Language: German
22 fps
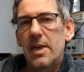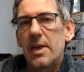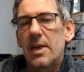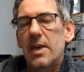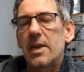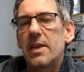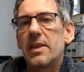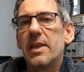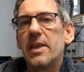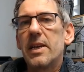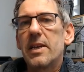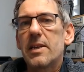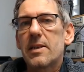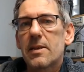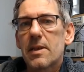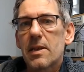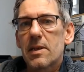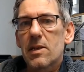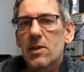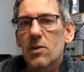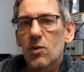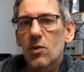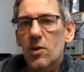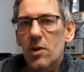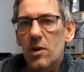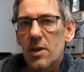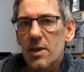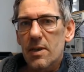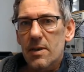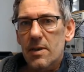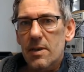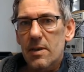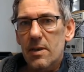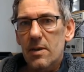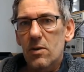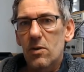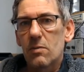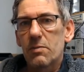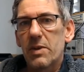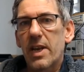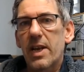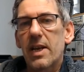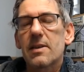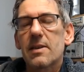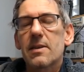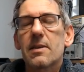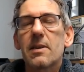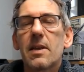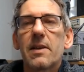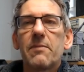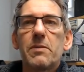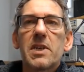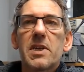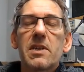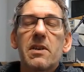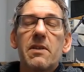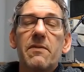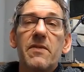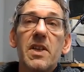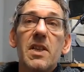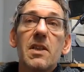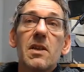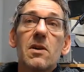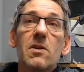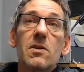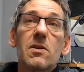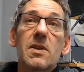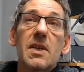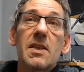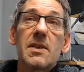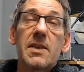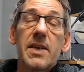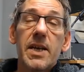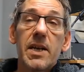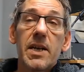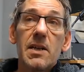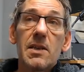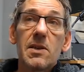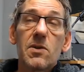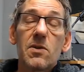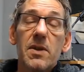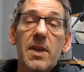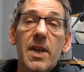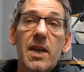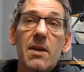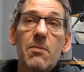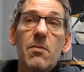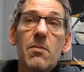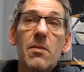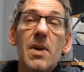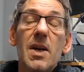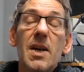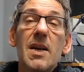Nichtsdestotrotz, um den Ganzen ein bisschen Wind aus den Segeln zu nehmen,